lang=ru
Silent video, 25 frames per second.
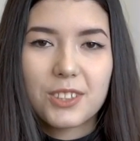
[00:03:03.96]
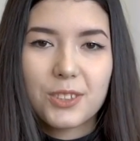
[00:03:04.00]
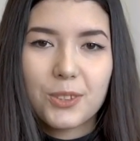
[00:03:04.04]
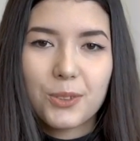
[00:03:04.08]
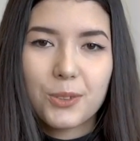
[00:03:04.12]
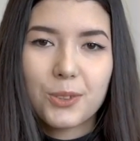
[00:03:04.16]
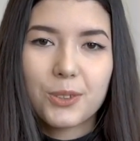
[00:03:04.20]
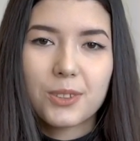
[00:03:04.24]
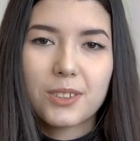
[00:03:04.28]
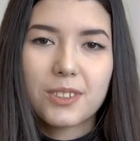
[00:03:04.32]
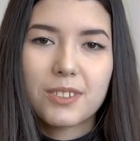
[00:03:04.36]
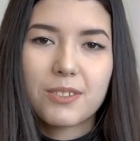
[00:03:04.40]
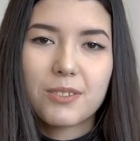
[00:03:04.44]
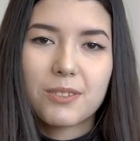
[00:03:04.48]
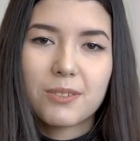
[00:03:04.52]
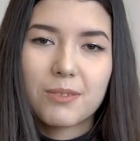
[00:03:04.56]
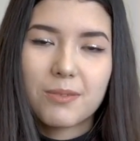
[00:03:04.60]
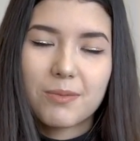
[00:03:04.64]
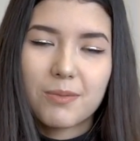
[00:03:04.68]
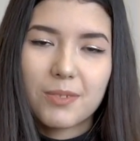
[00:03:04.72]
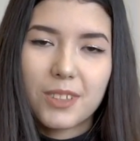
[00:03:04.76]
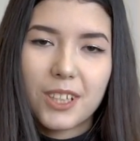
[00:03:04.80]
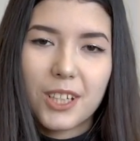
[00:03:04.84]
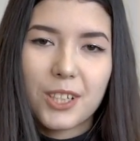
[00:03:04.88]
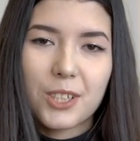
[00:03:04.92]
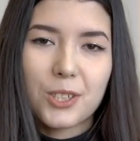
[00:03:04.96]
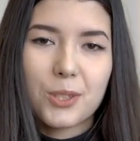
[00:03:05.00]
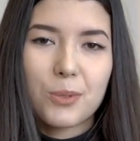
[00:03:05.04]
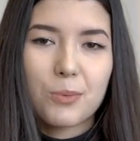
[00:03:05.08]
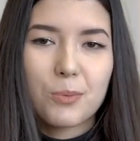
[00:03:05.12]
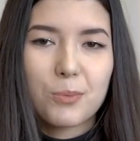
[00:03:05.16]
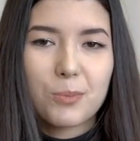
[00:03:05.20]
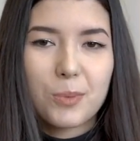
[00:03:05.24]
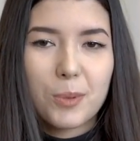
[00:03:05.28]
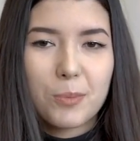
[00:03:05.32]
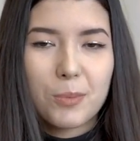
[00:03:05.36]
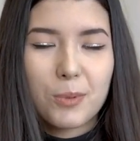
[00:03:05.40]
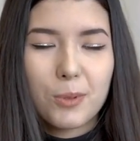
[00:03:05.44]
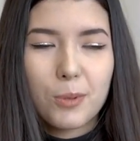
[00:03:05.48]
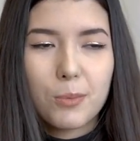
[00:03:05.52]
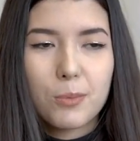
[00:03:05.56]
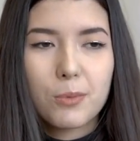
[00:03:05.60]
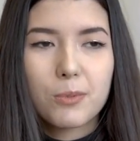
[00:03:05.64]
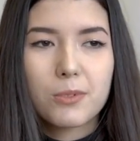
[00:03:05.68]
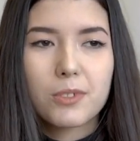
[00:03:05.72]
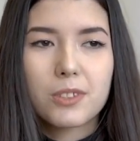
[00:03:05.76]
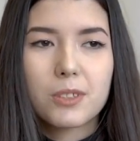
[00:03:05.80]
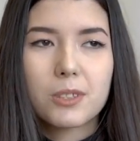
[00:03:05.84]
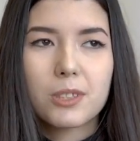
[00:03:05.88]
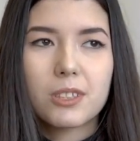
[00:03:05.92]
стоит каждому
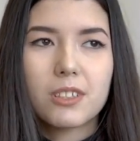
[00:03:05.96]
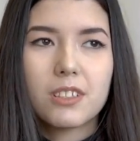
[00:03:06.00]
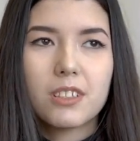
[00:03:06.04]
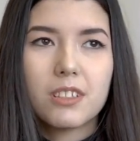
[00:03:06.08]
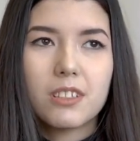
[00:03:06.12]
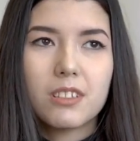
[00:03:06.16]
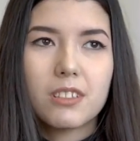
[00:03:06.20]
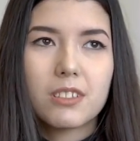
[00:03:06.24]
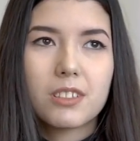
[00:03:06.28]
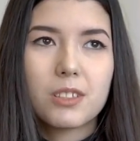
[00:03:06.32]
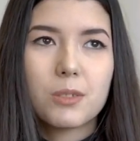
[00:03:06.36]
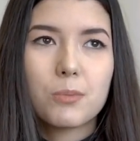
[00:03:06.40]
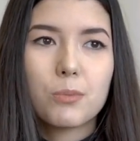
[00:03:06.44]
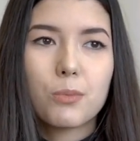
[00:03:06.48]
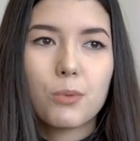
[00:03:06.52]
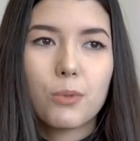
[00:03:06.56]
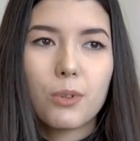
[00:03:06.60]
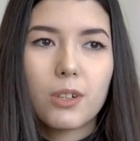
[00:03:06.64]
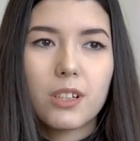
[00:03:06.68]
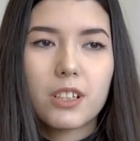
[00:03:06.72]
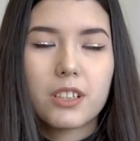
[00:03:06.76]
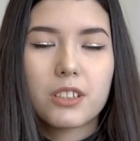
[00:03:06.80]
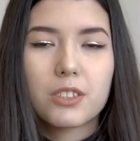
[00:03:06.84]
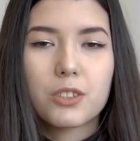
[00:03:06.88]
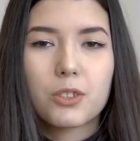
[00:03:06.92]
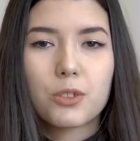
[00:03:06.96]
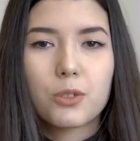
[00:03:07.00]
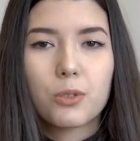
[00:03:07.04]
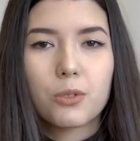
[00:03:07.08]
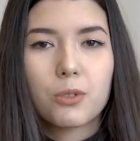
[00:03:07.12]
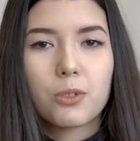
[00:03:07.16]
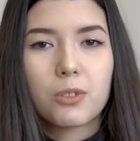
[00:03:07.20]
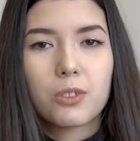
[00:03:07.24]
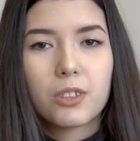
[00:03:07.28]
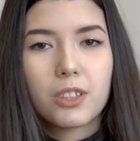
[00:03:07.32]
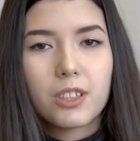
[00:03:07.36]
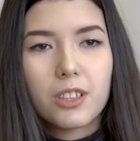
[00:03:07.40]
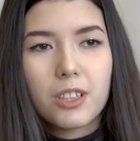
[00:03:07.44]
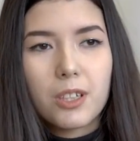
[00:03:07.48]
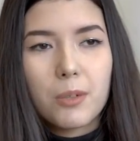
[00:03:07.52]
попробовать, и тем более, что